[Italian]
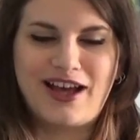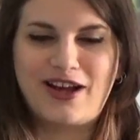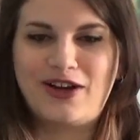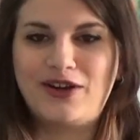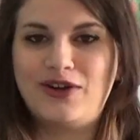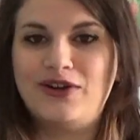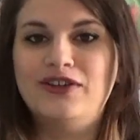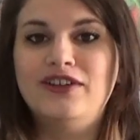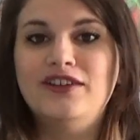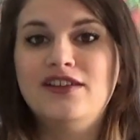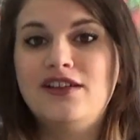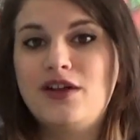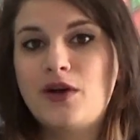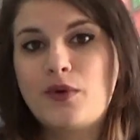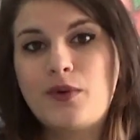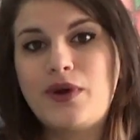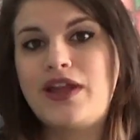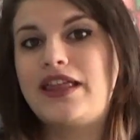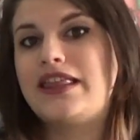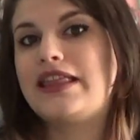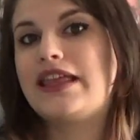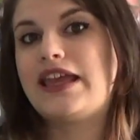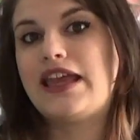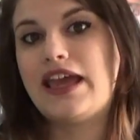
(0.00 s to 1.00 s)
ecco.
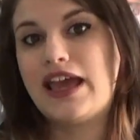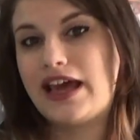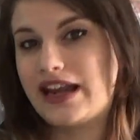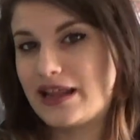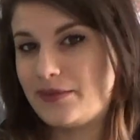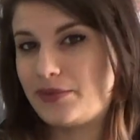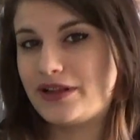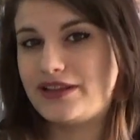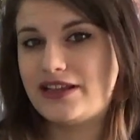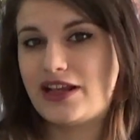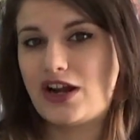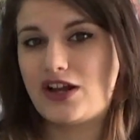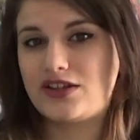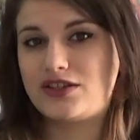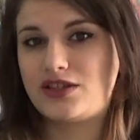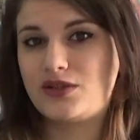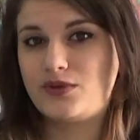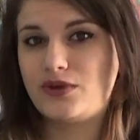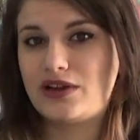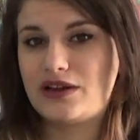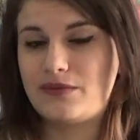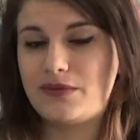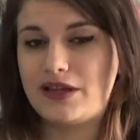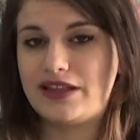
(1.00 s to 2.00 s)
Quindi riprenderò
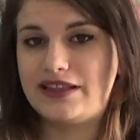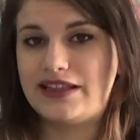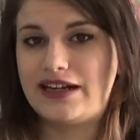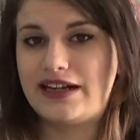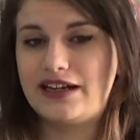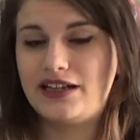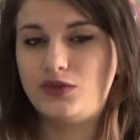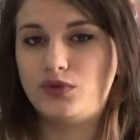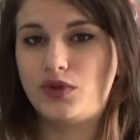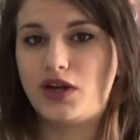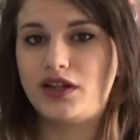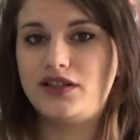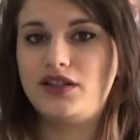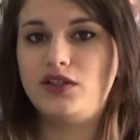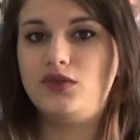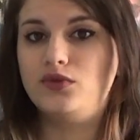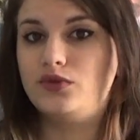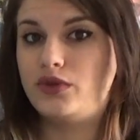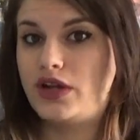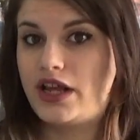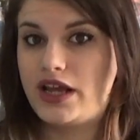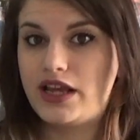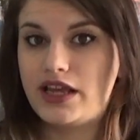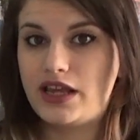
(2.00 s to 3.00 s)
sicuramente la lettura di
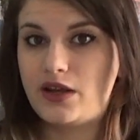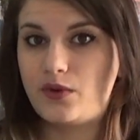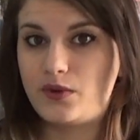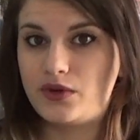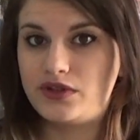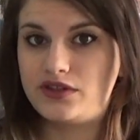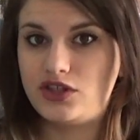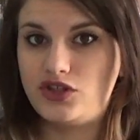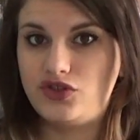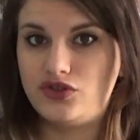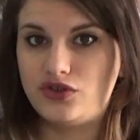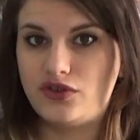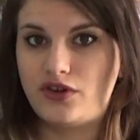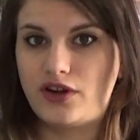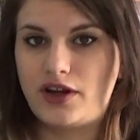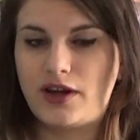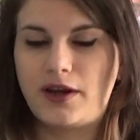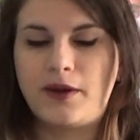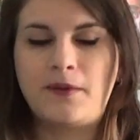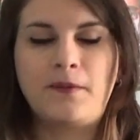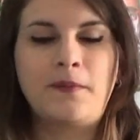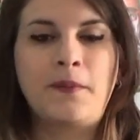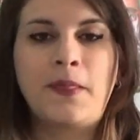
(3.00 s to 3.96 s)
Dune in questi giorni.